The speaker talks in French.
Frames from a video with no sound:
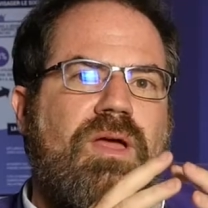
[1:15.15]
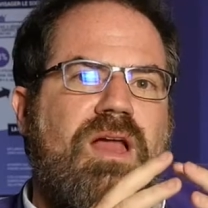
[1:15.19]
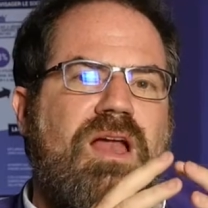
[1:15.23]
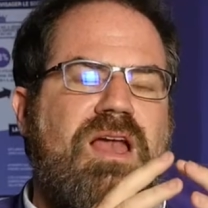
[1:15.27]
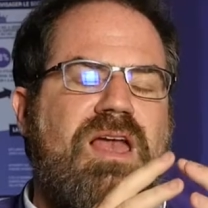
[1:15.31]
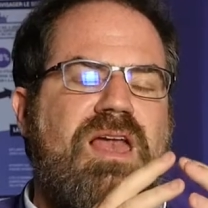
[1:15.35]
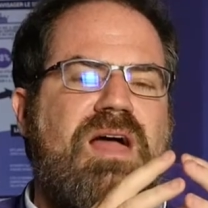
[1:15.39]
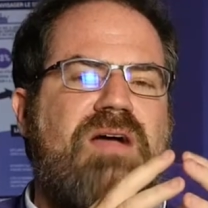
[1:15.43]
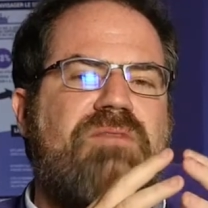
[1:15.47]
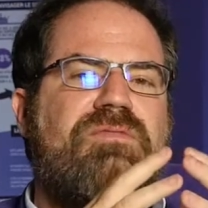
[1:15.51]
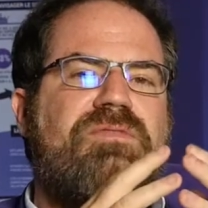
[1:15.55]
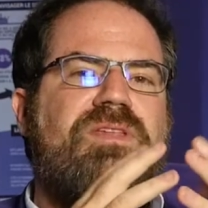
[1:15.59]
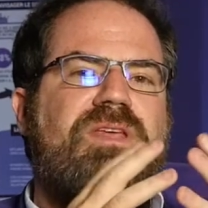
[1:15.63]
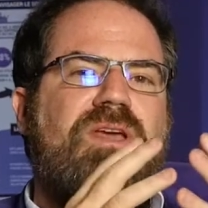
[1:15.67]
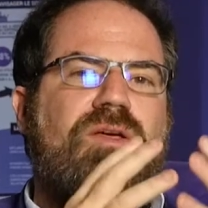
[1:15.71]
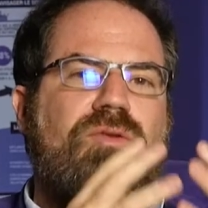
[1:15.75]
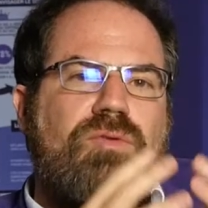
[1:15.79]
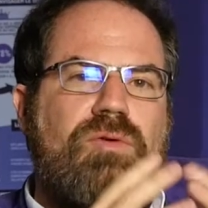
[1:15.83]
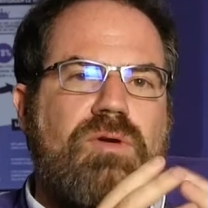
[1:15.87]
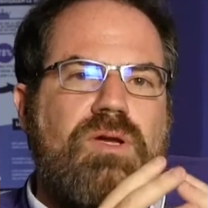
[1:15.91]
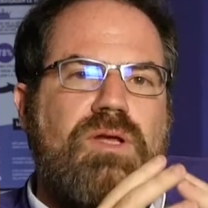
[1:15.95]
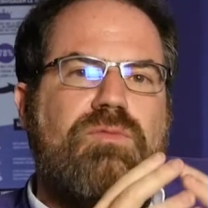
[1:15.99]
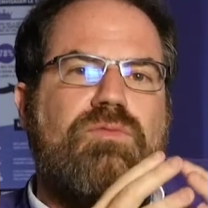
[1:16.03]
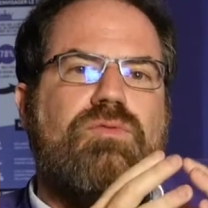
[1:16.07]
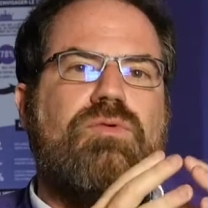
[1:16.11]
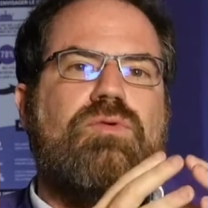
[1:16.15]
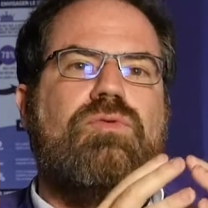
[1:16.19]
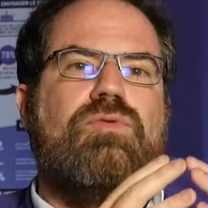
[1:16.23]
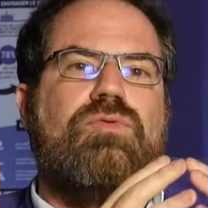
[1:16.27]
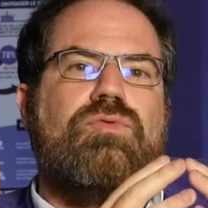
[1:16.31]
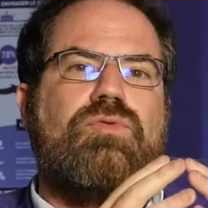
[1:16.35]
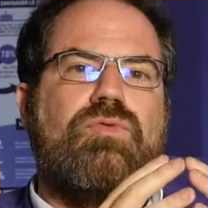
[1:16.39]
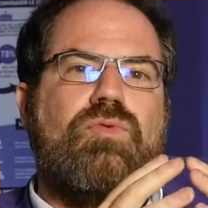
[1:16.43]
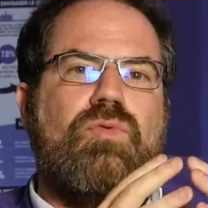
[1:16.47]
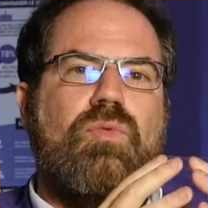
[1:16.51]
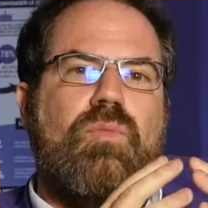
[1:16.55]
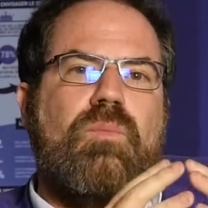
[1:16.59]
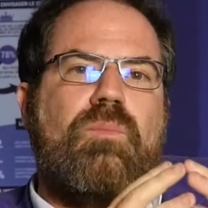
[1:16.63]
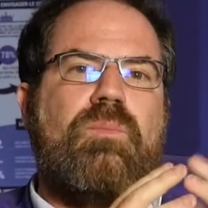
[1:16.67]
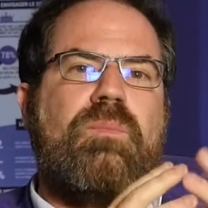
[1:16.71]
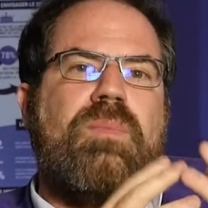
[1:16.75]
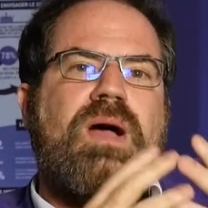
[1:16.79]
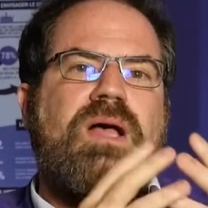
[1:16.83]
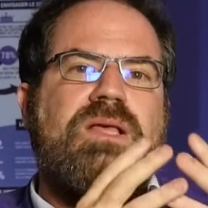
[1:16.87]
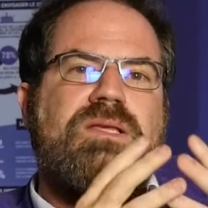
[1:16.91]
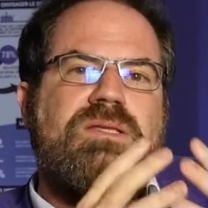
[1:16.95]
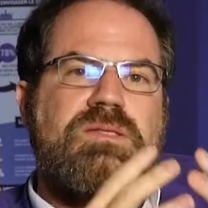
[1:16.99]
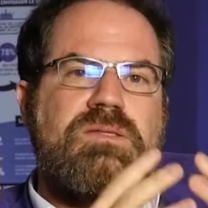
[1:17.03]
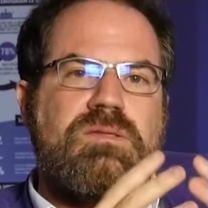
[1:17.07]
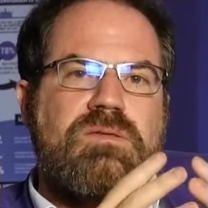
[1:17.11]
l'avenir de l'évolution
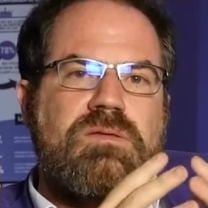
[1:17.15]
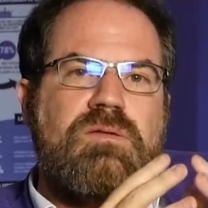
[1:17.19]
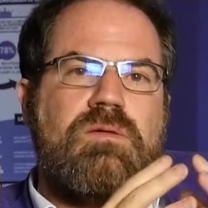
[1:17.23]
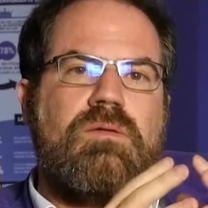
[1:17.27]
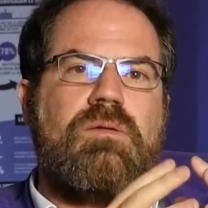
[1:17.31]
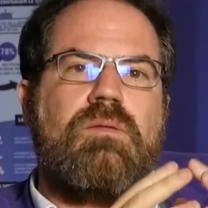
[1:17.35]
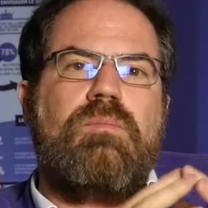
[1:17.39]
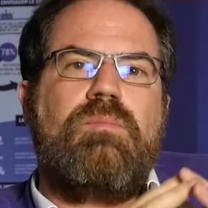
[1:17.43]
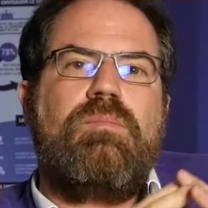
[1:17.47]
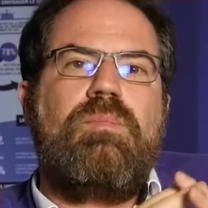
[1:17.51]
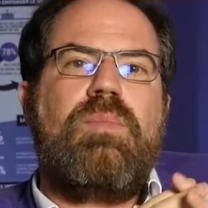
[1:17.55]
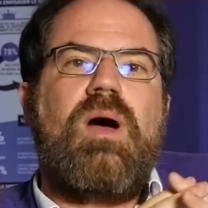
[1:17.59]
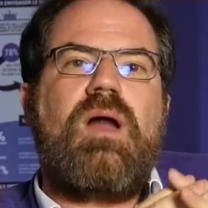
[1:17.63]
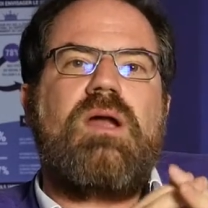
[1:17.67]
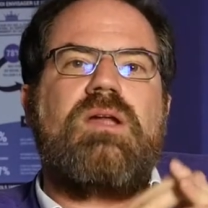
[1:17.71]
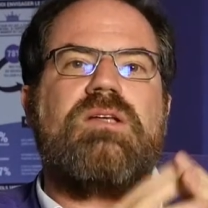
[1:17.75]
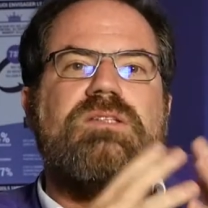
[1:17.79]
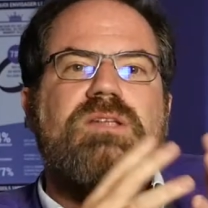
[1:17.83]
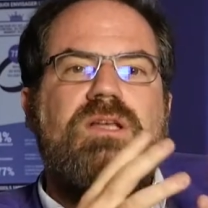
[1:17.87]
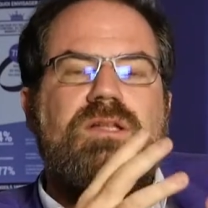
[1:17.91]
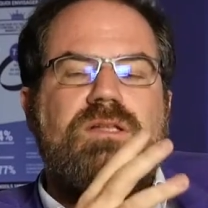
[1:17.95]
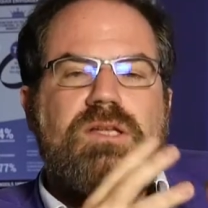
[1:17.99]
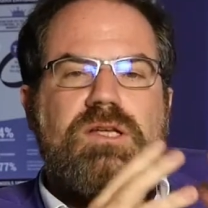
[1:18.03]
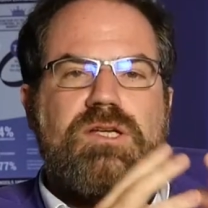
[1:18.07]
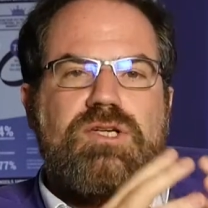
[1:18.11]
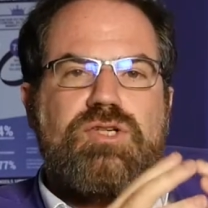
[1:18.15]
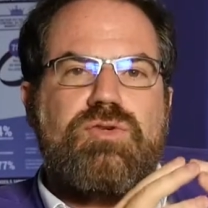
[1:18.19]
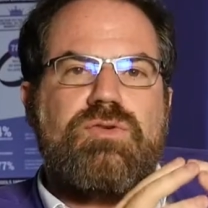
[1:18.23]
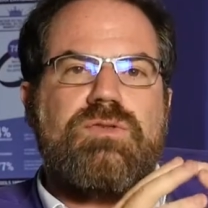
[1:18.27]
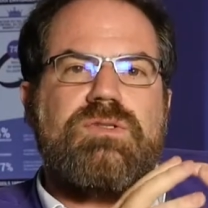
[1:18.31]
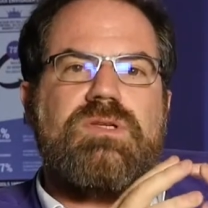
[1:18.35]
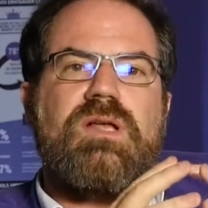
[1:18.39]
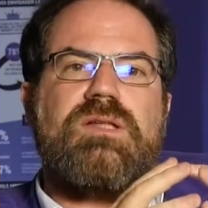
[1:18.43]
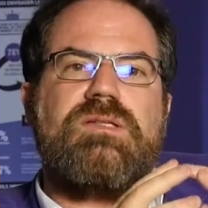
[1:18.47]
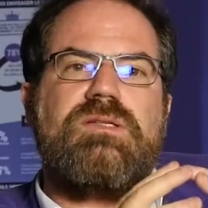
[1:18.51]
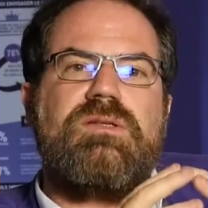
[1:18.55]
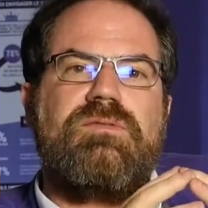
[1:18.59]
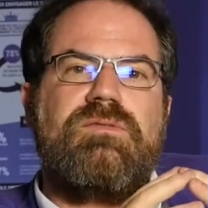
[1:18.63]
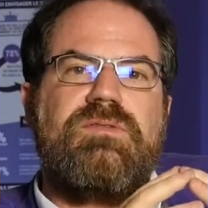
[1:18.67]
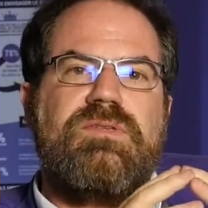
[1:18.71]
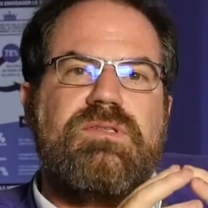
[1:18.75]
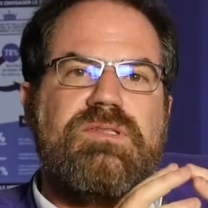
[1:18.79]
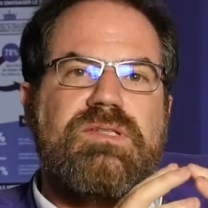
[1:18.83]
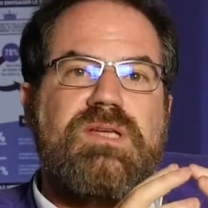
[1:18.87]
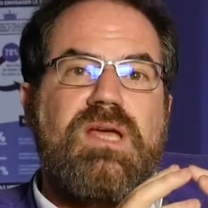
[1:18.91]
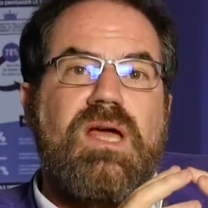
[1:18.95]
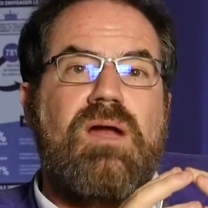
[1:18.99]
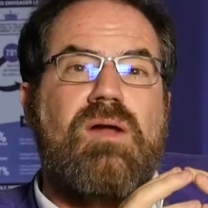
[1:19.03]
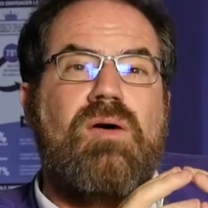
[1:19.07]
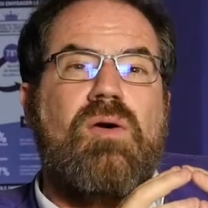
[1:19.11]
passe par les intelligences
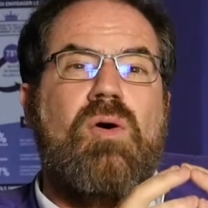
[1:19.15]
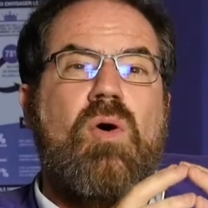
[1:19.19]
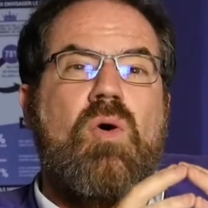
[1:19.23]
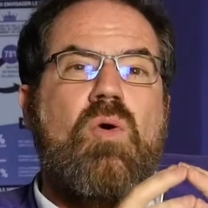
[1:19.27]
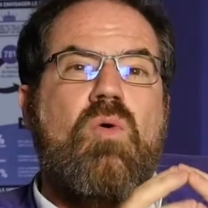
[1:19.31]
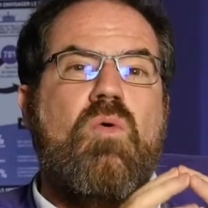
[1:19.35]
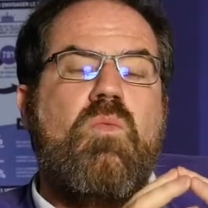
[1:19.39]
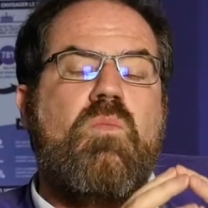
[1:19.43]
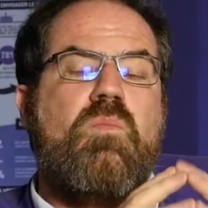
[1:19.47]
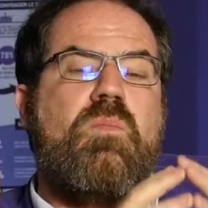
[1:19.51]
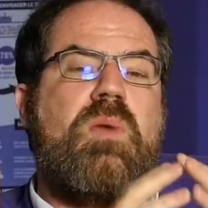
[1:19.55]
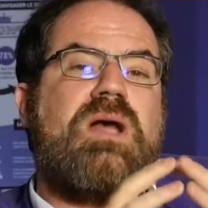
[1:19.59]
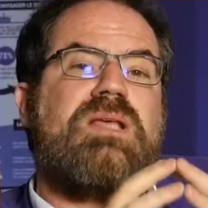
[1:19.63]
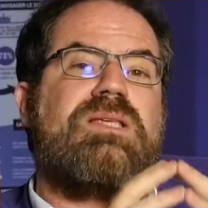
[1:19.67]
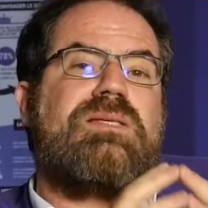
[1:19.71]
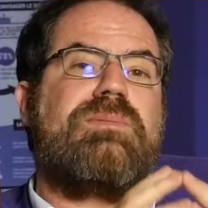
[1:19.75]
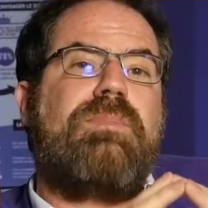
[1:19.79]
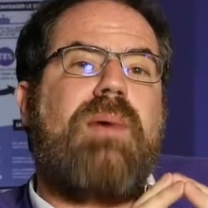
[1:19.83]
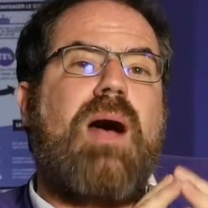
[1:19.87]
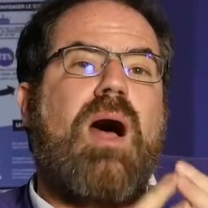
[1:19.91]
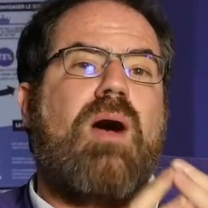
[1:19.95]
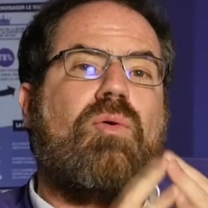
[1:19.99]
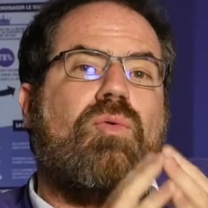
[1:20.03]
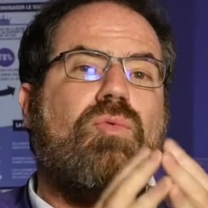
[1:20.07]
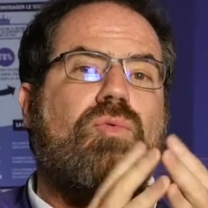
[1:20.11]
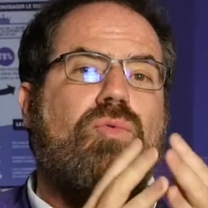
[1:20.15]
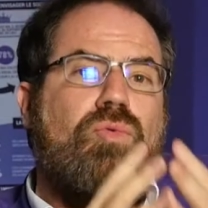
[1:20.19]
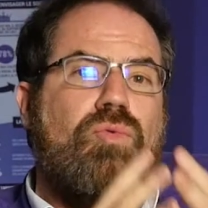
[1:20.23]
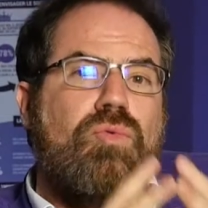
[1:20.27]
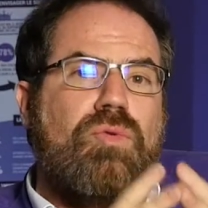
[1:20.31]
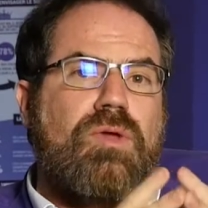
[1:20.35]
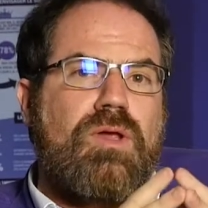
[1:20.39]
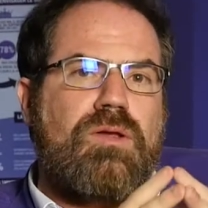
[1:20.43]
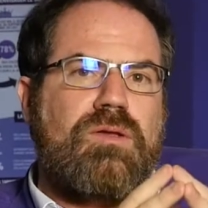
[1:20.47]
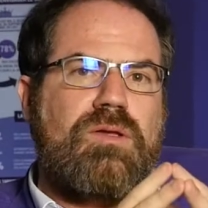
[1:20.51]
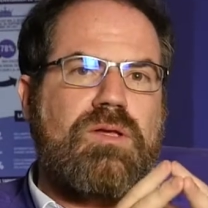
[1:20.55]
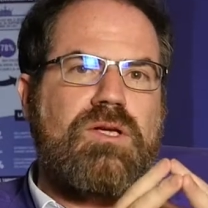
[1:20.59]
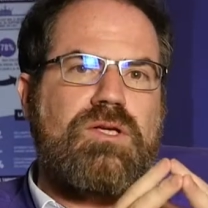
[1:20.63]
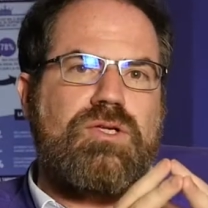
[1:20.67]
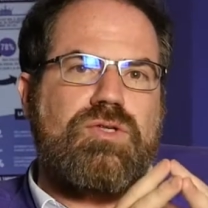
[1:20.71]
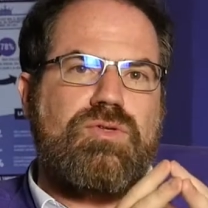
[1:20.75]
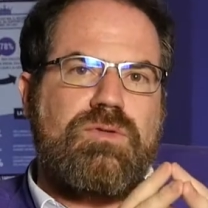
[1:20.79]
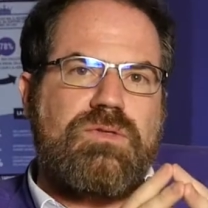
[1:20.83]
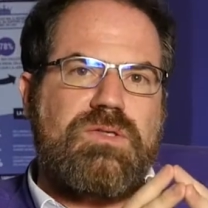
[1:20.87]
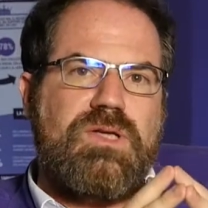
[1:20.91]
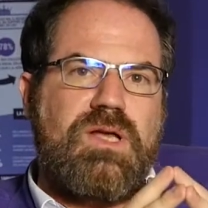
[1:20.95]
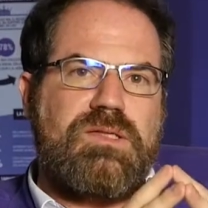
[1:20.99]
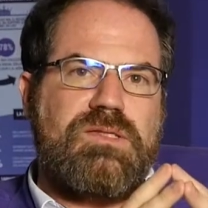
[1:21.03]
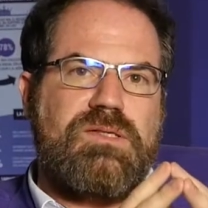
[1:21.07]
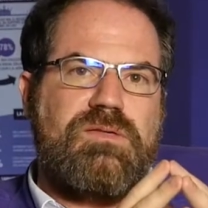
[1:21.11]
artificielles ou passe par une
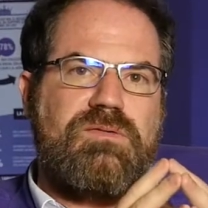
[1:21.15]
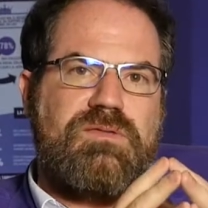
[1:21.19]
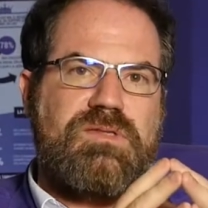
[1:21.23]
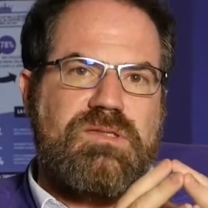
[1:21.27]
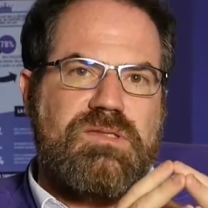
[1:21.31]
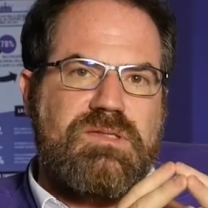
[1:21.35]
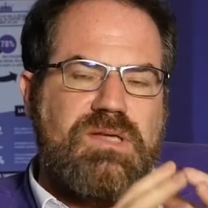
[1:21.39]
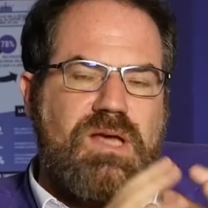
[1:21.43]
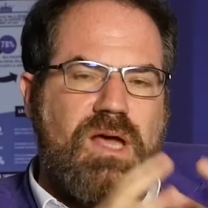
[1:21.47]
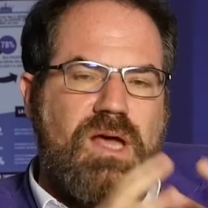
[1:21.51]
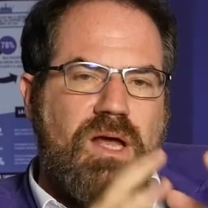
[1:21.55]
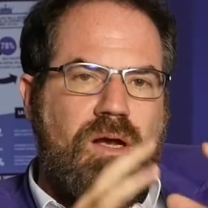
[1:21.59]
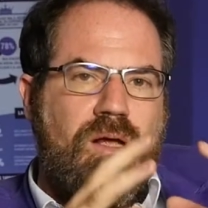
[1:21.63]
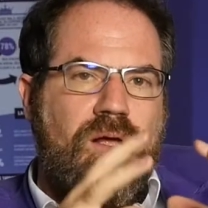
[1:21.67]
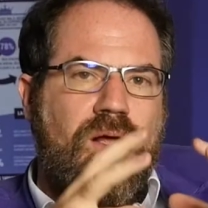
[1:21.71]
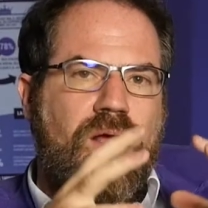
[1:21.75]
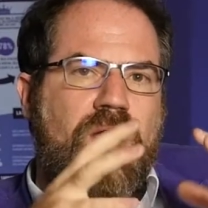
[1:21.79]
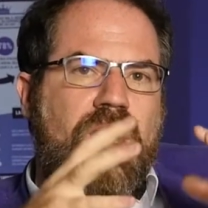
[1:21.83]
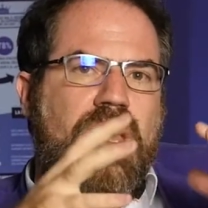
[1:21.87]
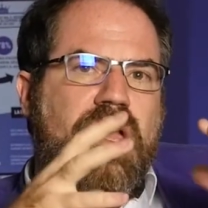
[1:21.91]
intelligence artificielle.